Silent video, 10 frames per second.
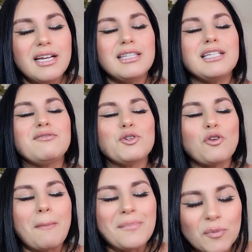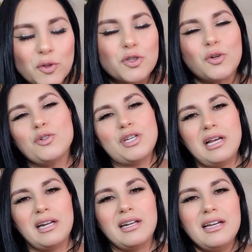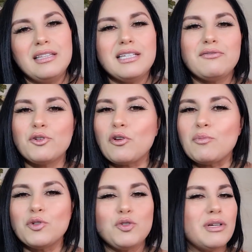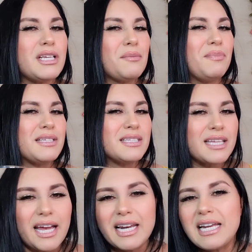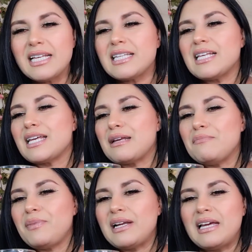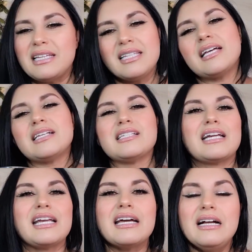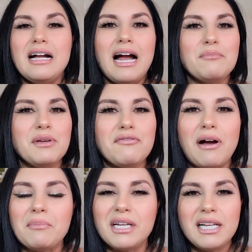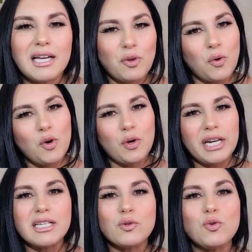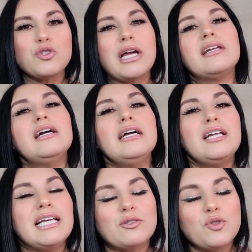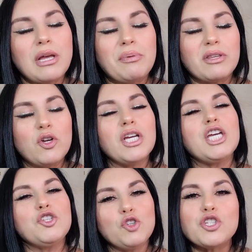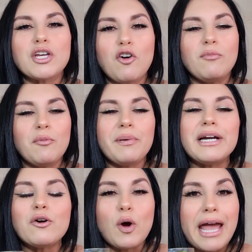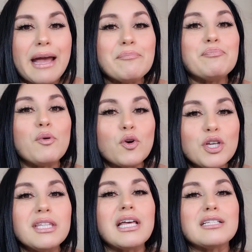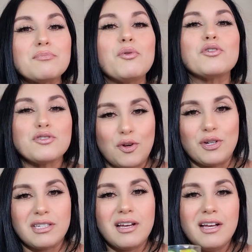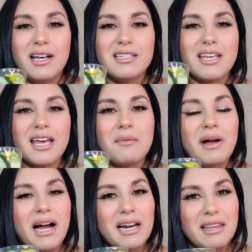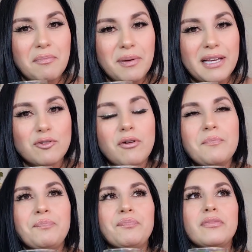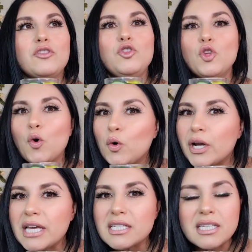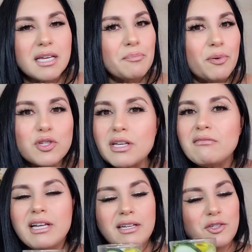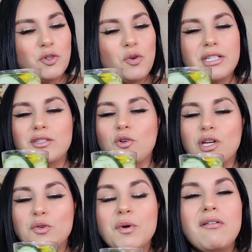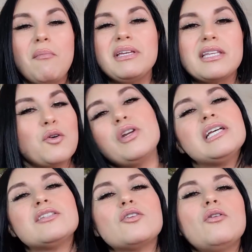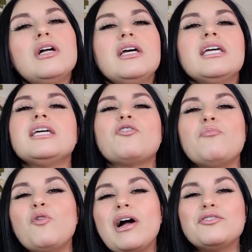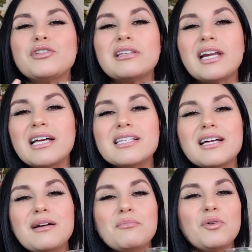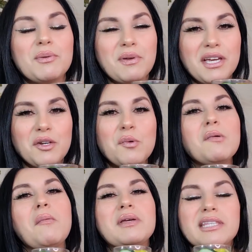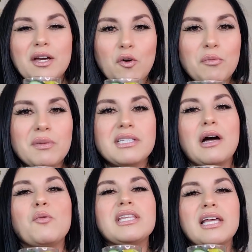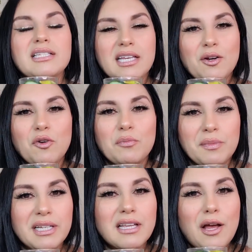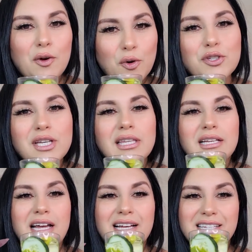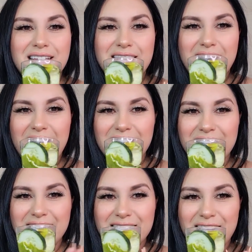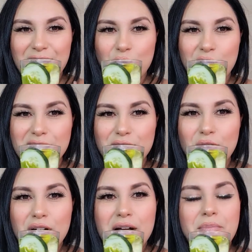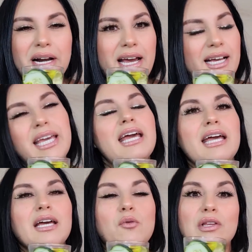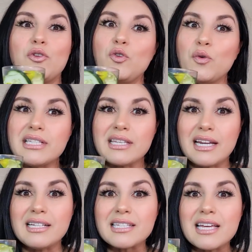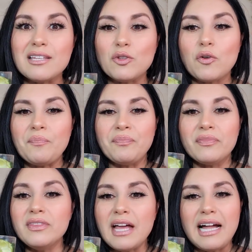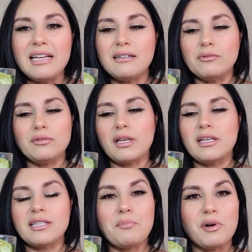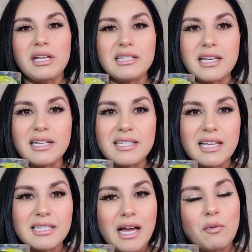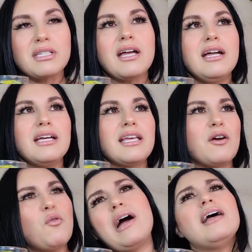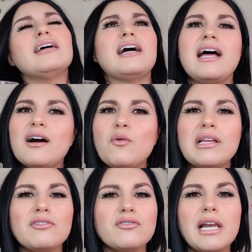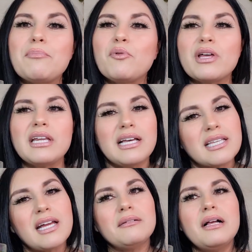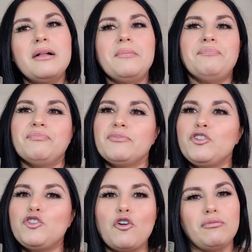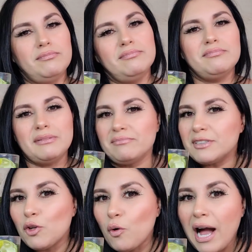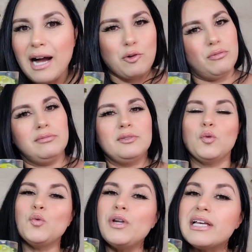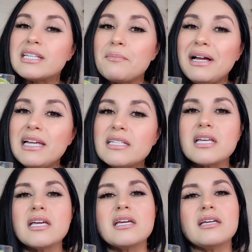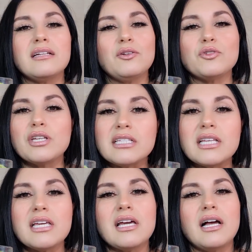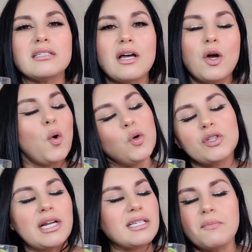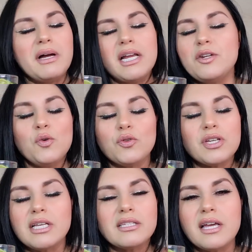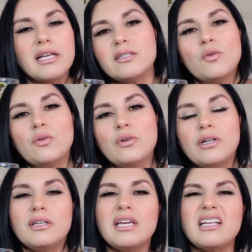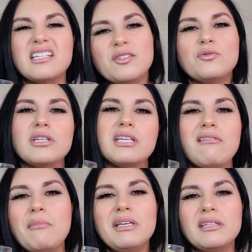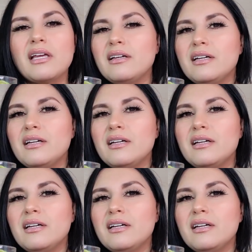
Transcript: Disfruto mucho cocinar, disfruto mucho hacer pasteles, hacer empanaditas, hacerle a mi familia todo lo que les gustan, les gusta, perdón, y yo sí como, pero en poquitas porciones. Así que bajar de peso no es imposible, yo estoy nuevamente con esto y como años atrás volví nuevamente con mis agüitas y con mis cositas, así que aquí les traigo esto para que cuando no estén haciendo nada, ustedes se pueden hacer estas aguas. ¿Que cada, cada cuánto se la pueden hacer? Yo lo hago una semana sí, los 10 días, otra semana no, 10 días no y así sucesivamente.